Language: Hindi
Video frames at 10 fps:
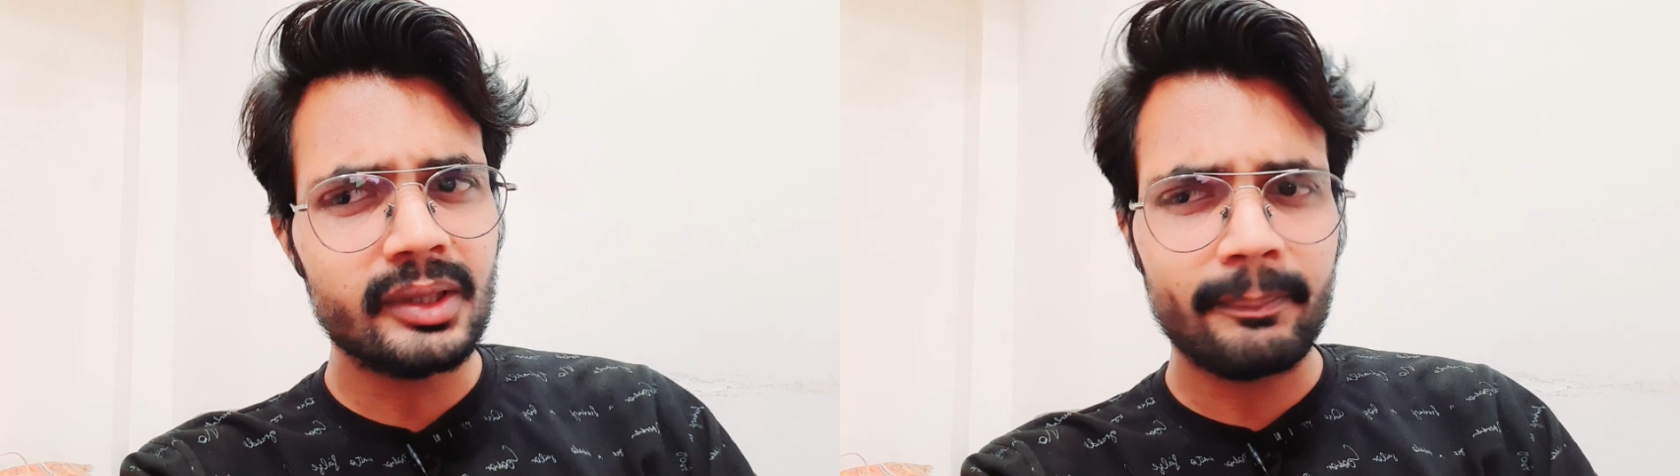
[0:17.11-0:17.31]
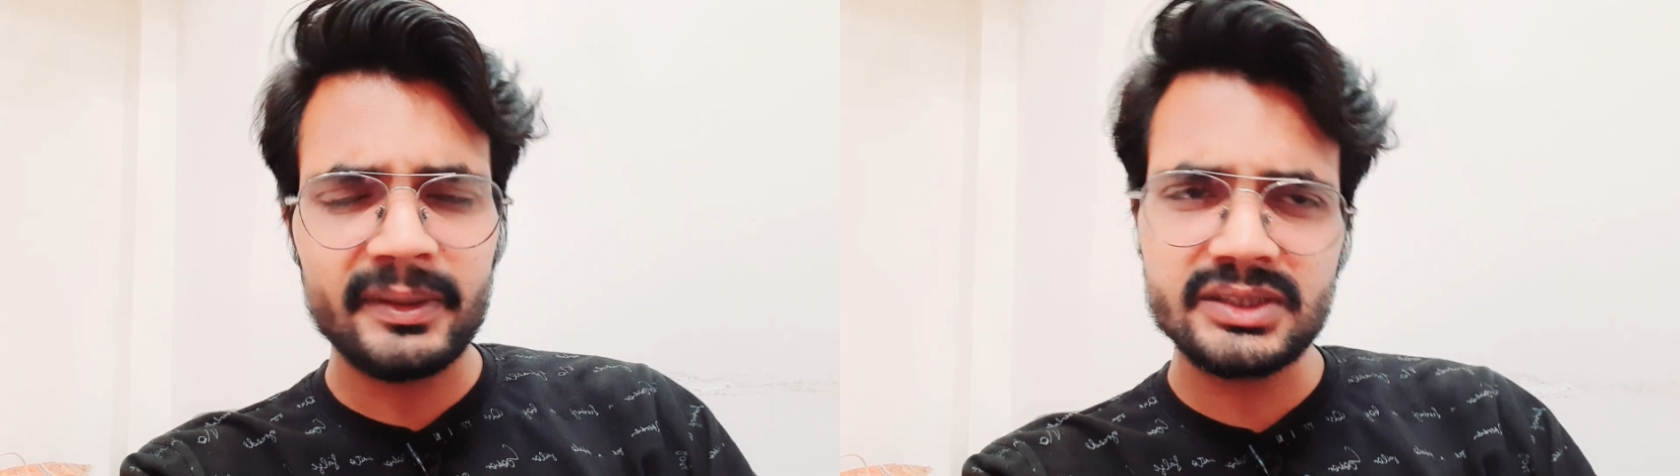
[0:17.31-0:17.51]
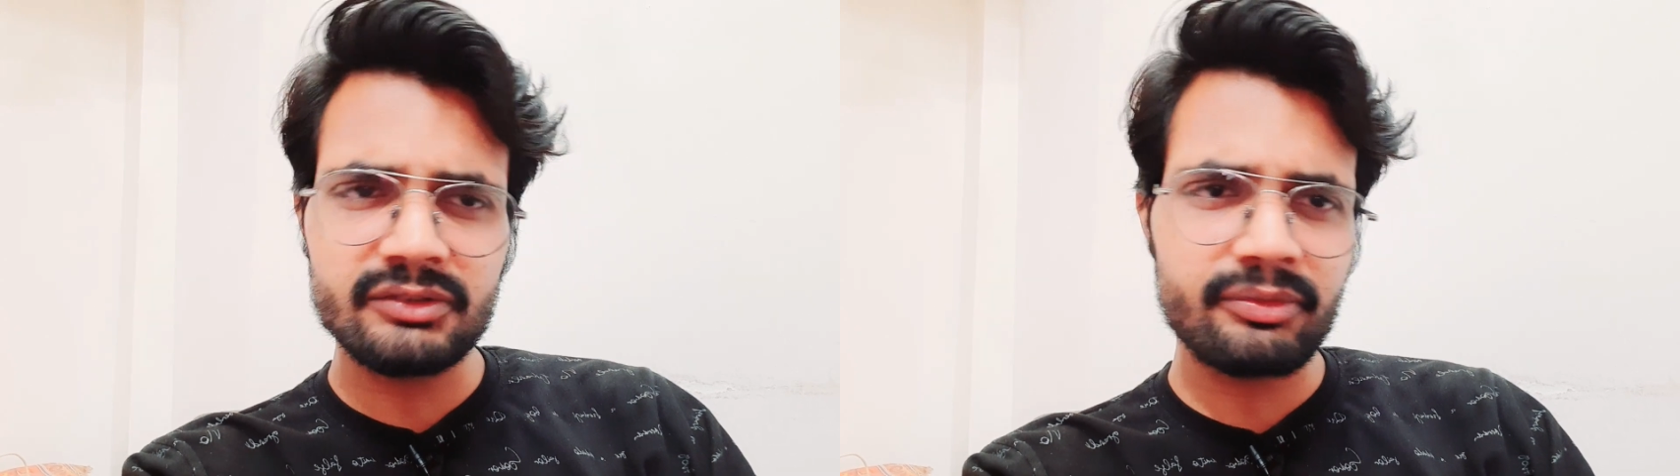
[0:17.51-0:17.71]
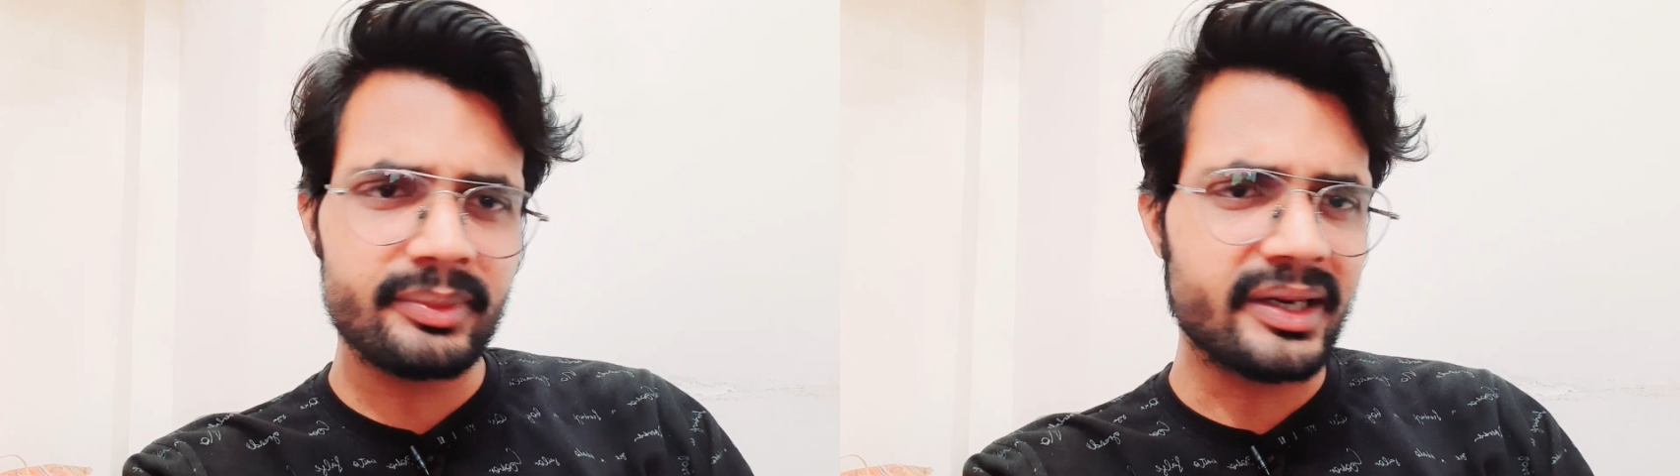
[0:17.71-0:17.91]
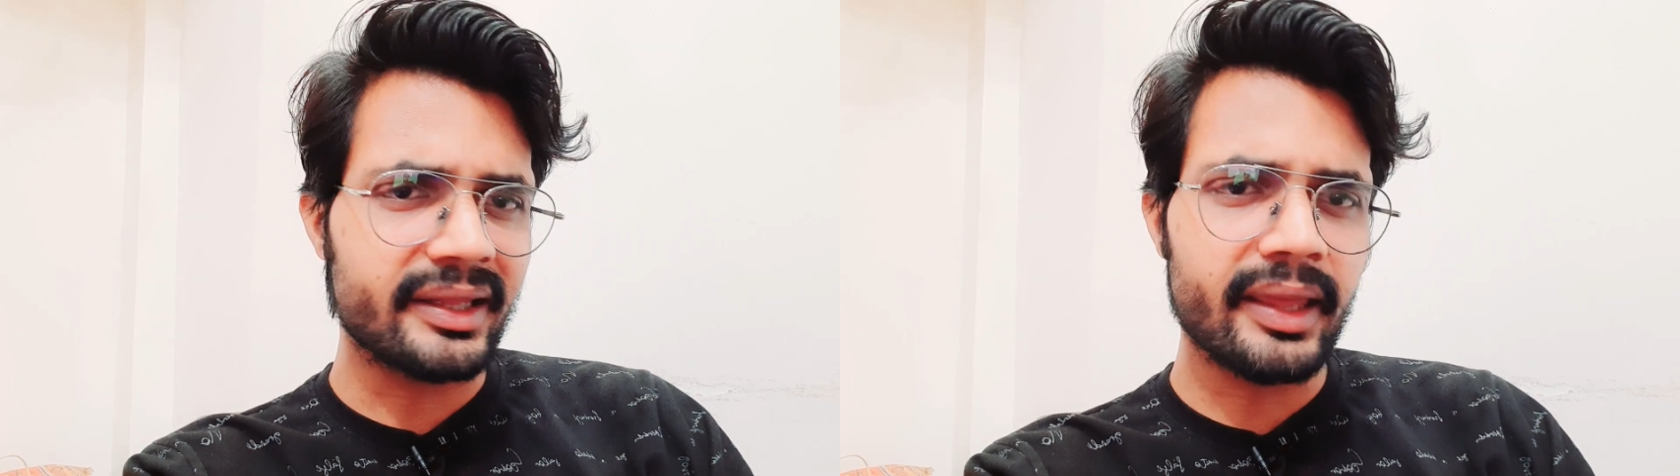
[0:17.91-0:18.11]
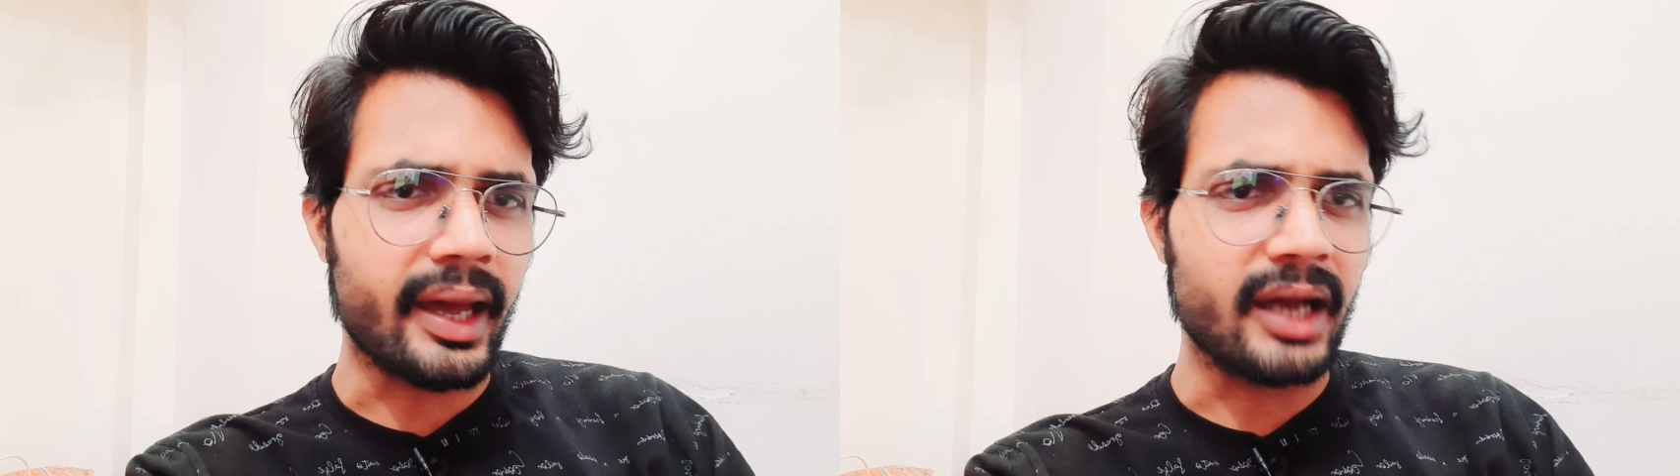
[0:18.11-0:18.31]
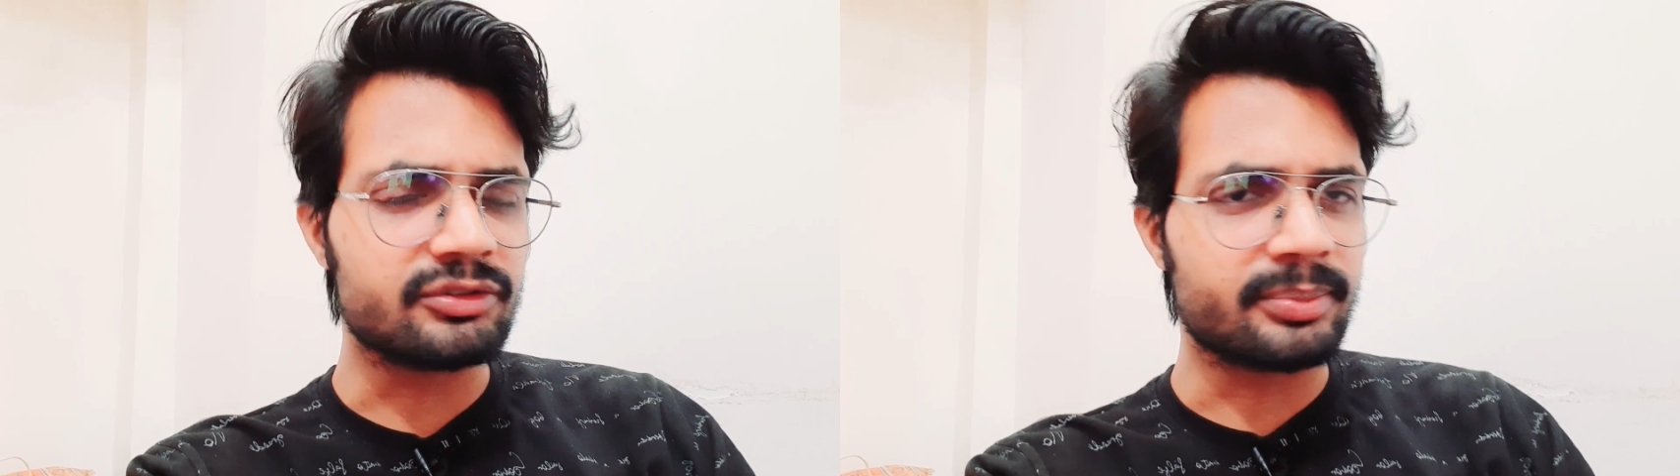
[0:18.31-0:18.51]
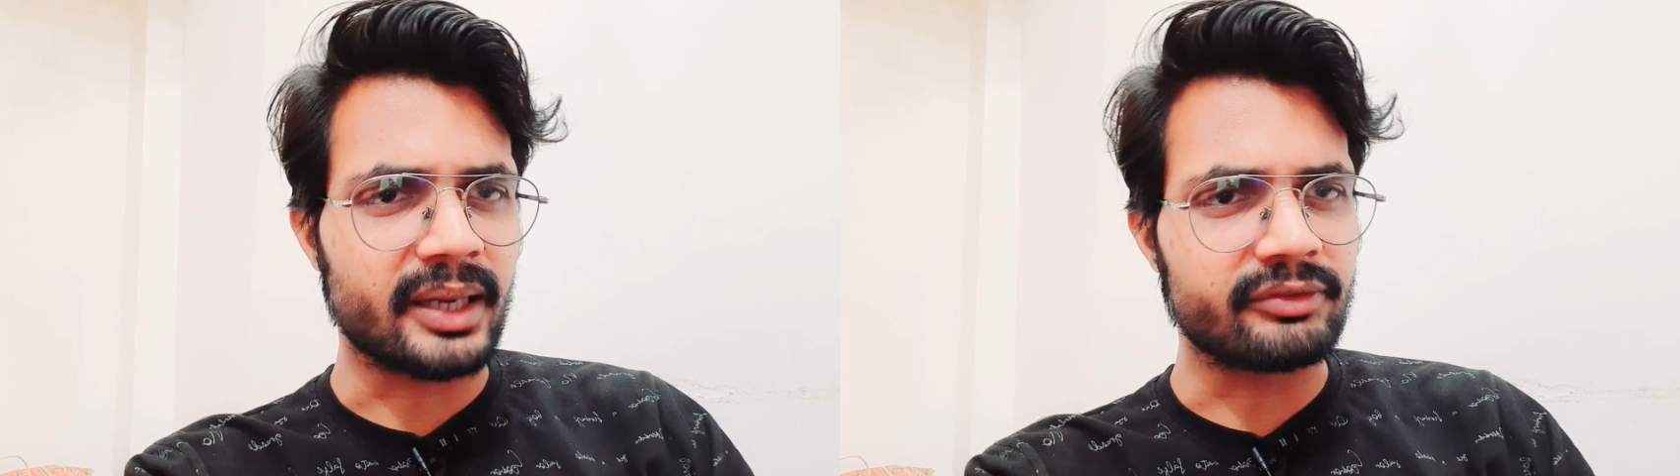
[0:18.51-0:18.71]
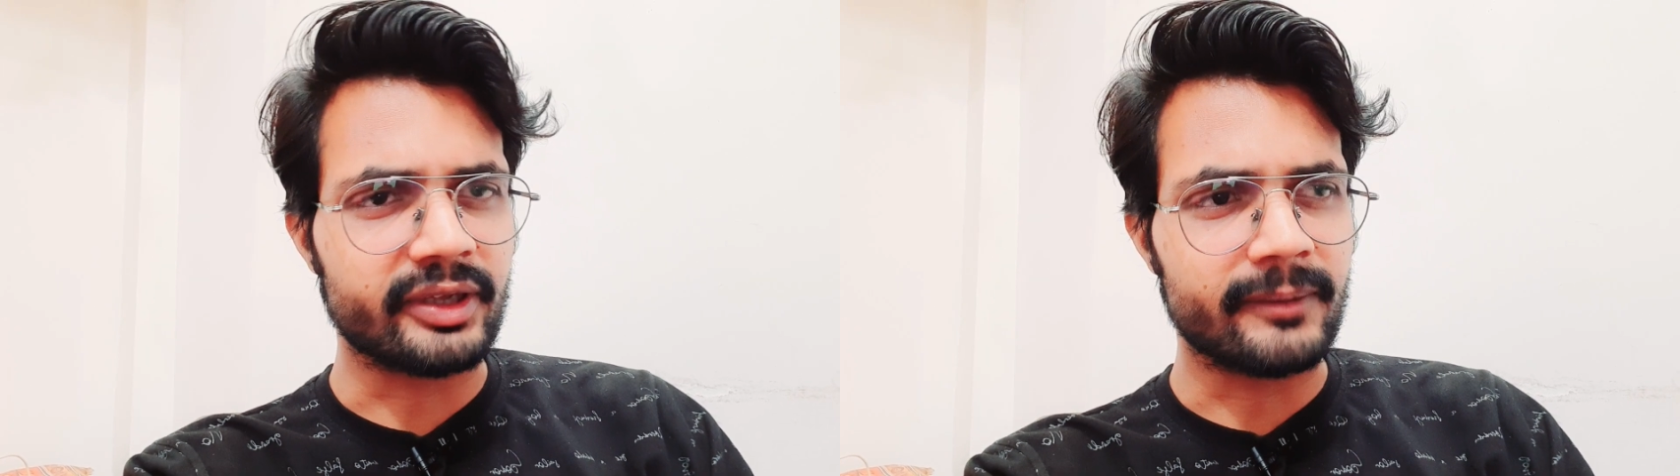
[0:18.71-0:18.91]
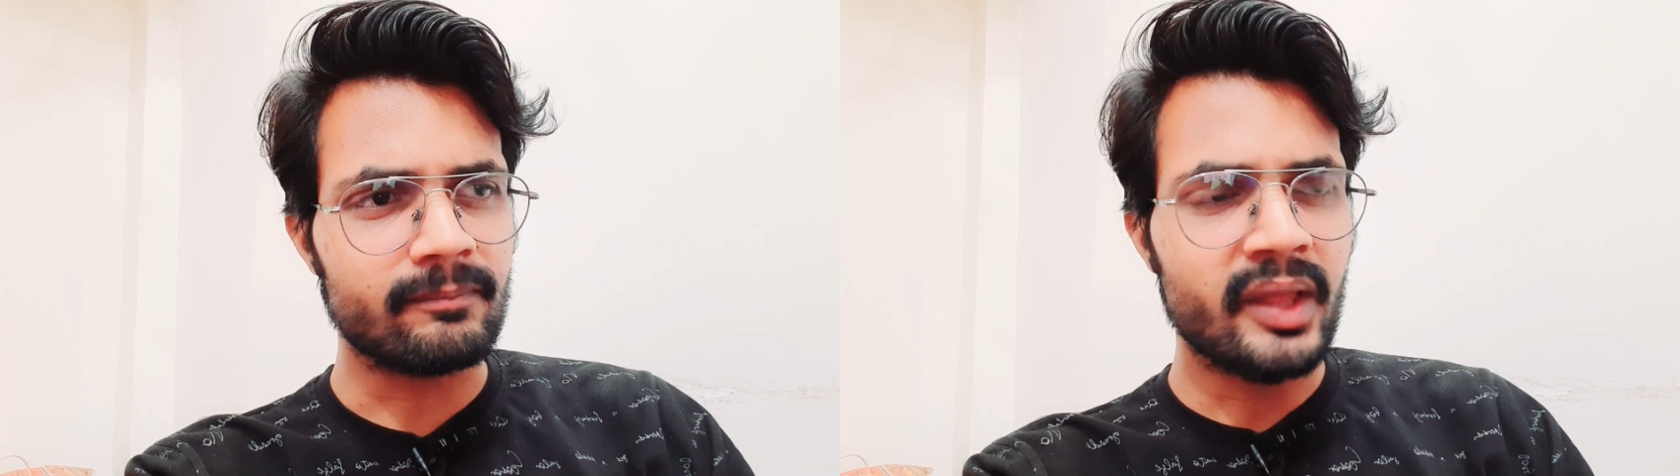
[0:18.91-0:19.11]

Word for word: पच्चीस मिनट के आसपास है